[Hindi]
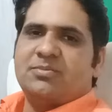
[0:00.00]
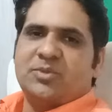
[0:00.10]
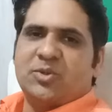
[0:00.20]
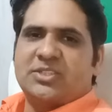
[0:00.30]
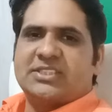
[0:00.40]
हम
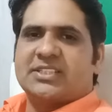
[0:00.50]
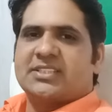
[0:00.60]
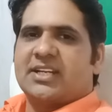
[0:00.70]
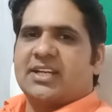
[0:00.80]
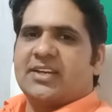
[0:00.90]
लोग डिस्कस
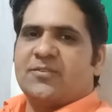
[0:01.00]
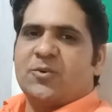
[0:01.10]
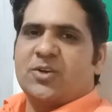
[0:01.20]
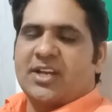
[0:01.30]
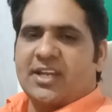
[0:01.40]
करेंगे वो
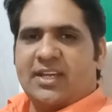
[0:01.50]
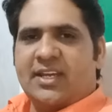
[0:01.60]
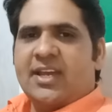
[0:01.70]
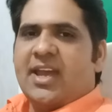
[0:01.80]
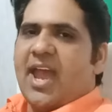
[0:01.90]
करेंगे
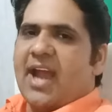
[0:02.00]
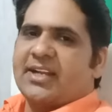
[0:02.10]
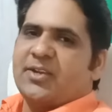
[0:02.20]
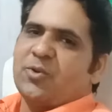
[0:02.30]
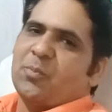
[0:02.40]

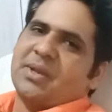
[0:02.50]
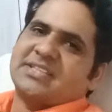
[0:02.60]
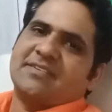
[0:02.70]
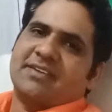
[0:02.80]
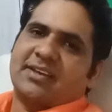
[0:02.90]
एक्टिव और
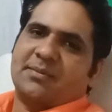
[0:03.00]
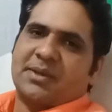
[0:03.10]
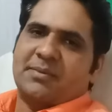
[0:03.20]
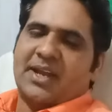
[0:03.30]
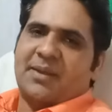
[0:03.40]
पैसिव इनकम
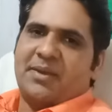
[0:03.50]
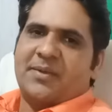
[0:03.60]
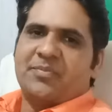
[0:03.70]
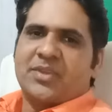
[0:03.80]
के बारे में